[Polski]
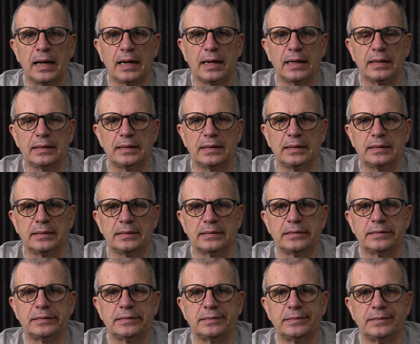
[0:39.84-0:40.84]
Ale
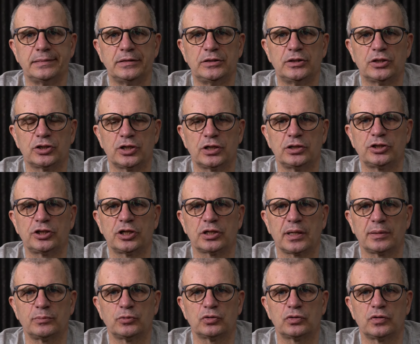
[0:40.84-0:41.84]
y, jeżeli się
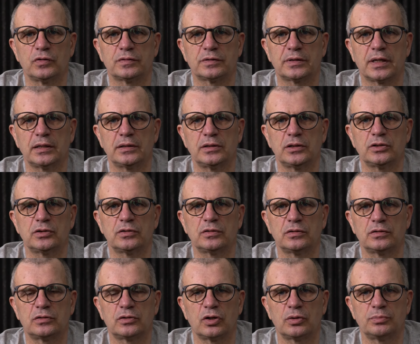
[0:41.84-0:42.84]
tam już dostaniesz,
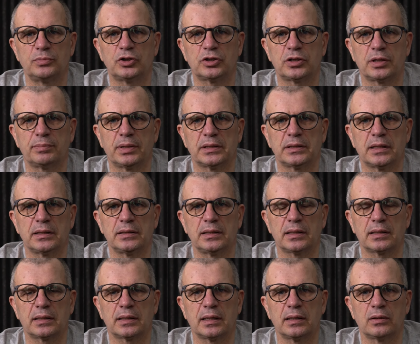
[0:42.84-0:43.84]
zrobisz te
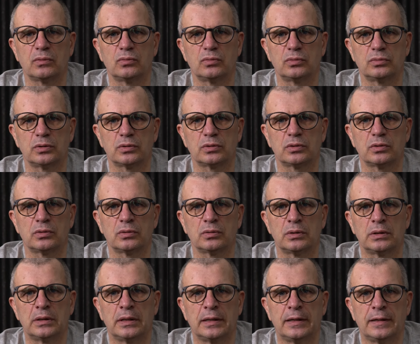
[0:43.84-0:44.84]
badania kału, no
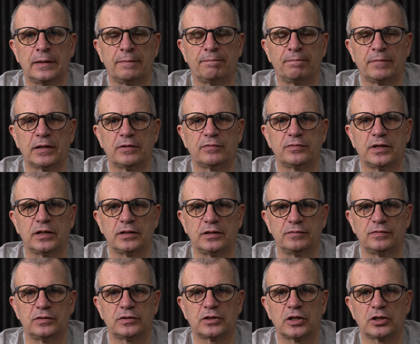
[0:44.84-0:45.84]
to
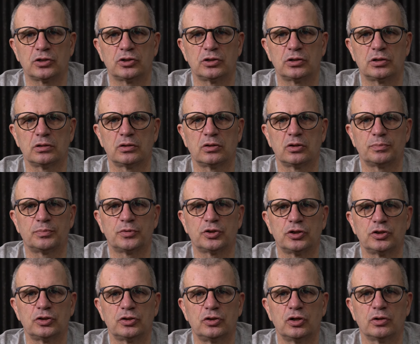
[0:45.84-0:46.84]
wtedy wystarczy tylko
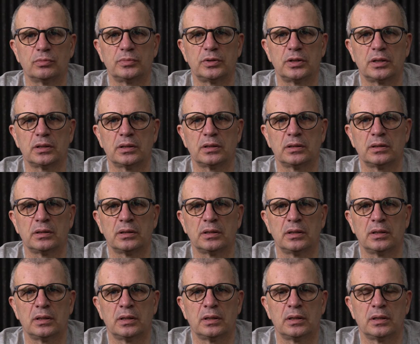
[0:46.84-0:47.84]
przyjść do mnie
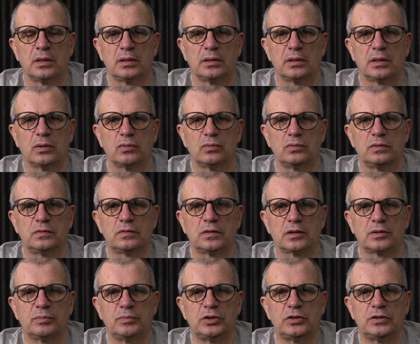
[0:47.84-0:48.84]
na
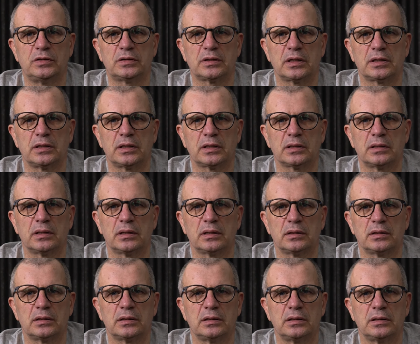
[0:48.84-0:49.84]
ulicę Kmicica
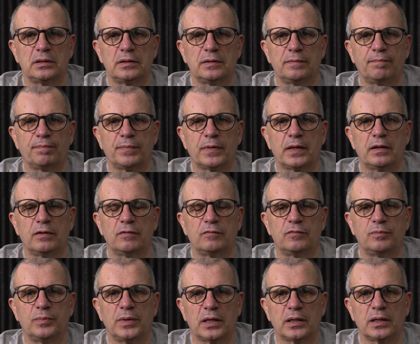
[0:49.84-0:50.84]
1 i y,
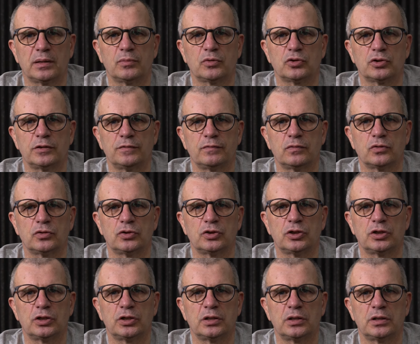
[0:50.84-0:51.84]
w miarę
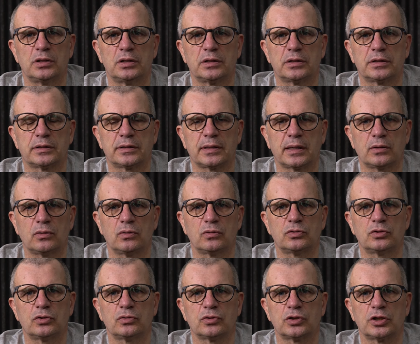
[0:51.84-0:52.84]
możliwości taką
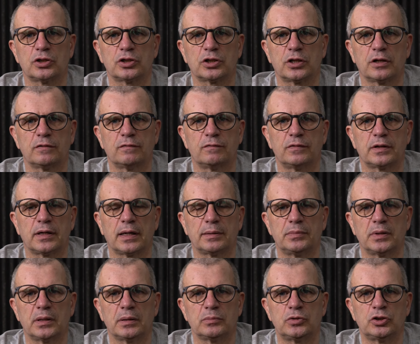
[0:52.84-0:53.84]
książeczkę
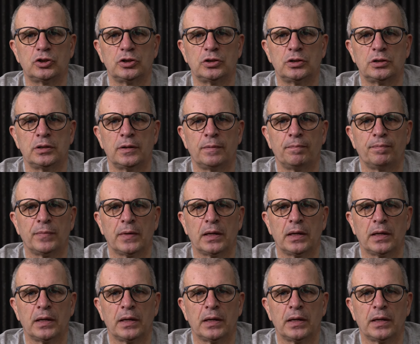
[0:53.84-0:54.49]
wyrabiam Ci